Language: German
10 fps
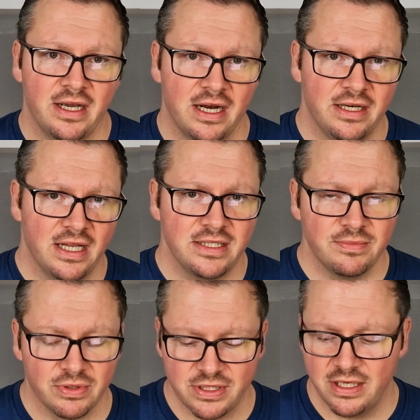Gerade die letzten
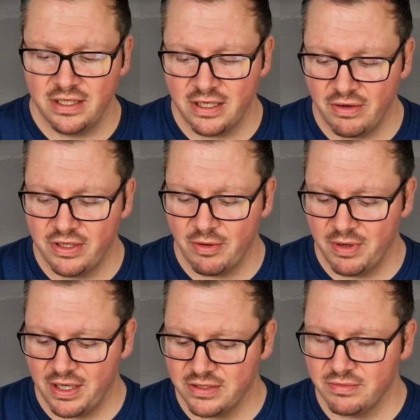Prozent, die dauern ja immer
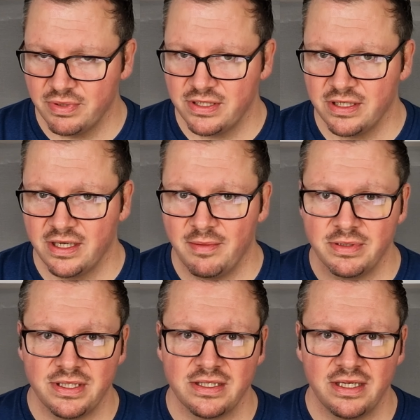dann so ein bisschen, ja,
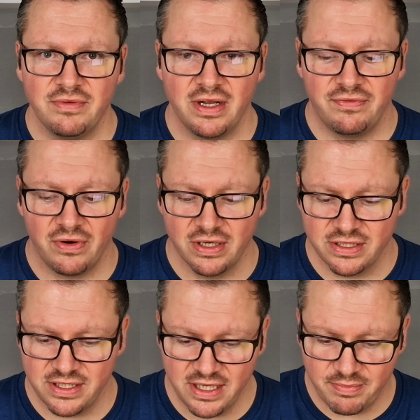bis das Ding wieder voll ist.
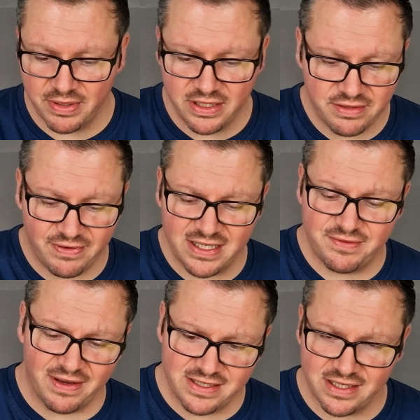Hier bin ich, was
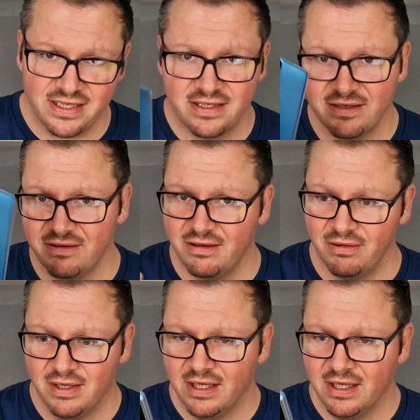weiß ich, äh,